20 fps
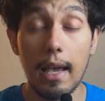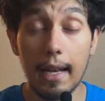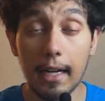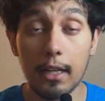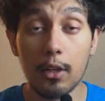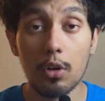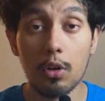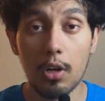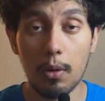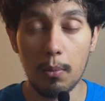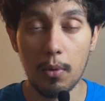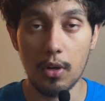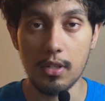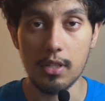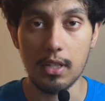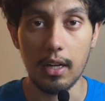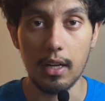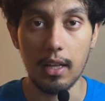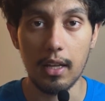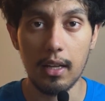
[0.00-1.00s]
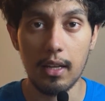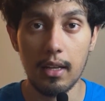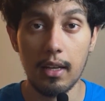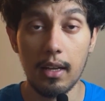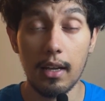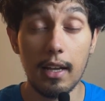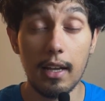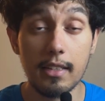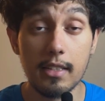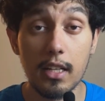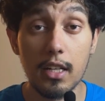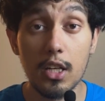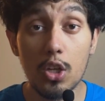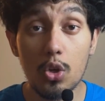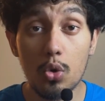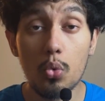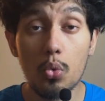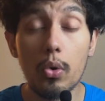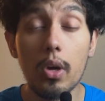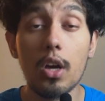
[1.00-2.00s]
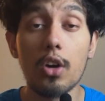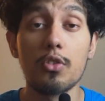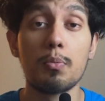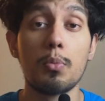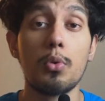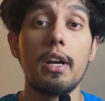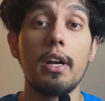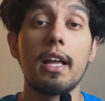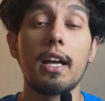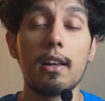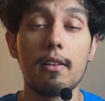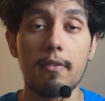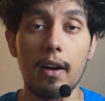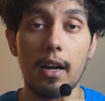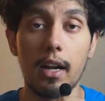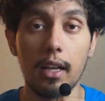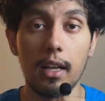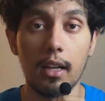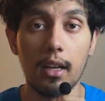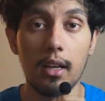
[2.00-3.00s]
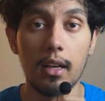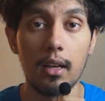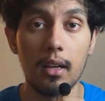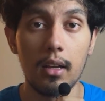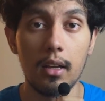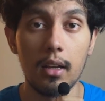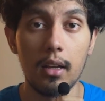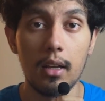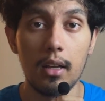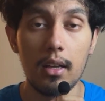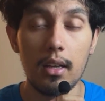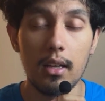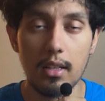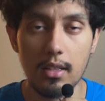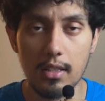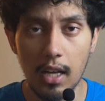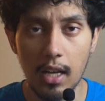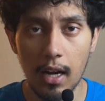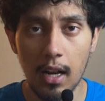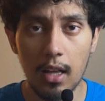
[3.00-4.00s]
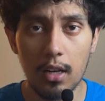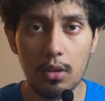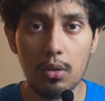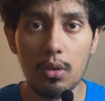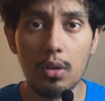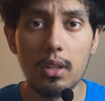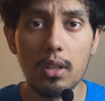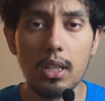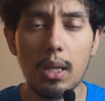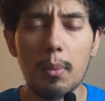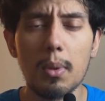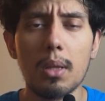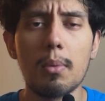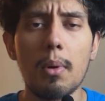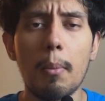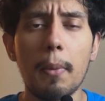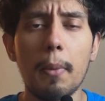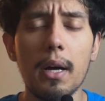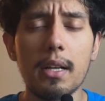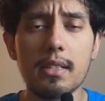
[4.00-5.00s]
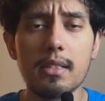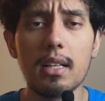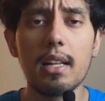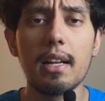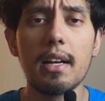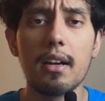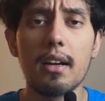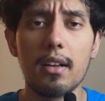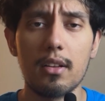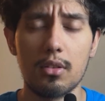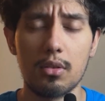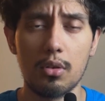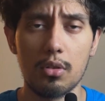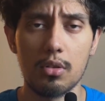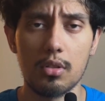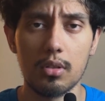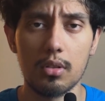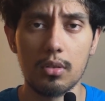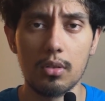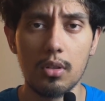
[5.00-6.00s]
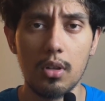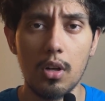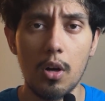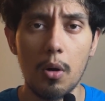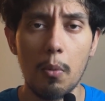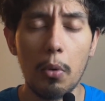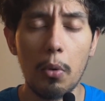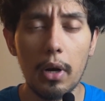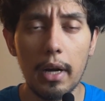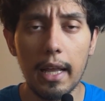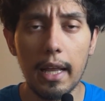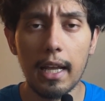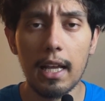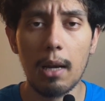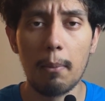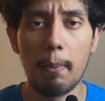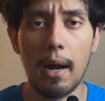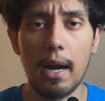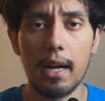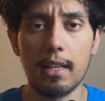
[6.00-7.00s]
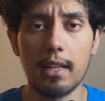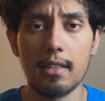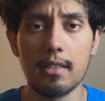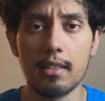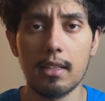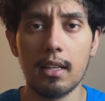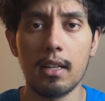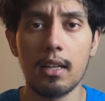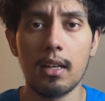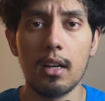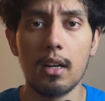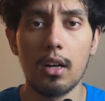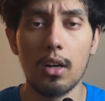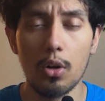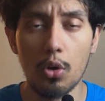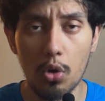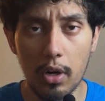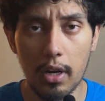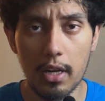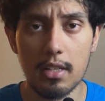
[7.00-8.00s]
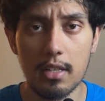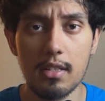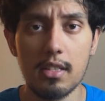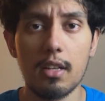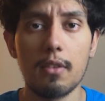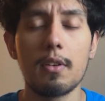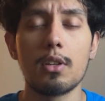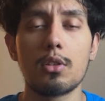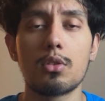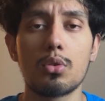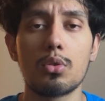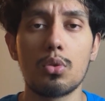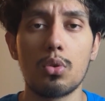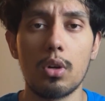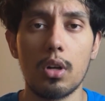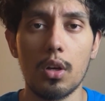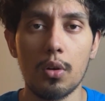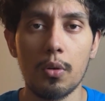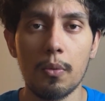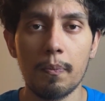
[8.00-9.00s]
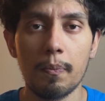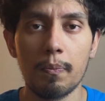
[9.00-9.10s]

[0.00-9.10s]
ఎలక్టోరల్ బాండ్స్ అంటే ఇట్స్ ఎ న్యూ వే ఆఫ్ పొలిటికల్ ఫండింగ్ జనాలు తమ తమ పర్సనల్ ఇంట్రెస్ట్ కోసం పొలిటికల్ పార్టీస్కి డొనేషన్స్ అవి ఇస్తూ ఉంటారు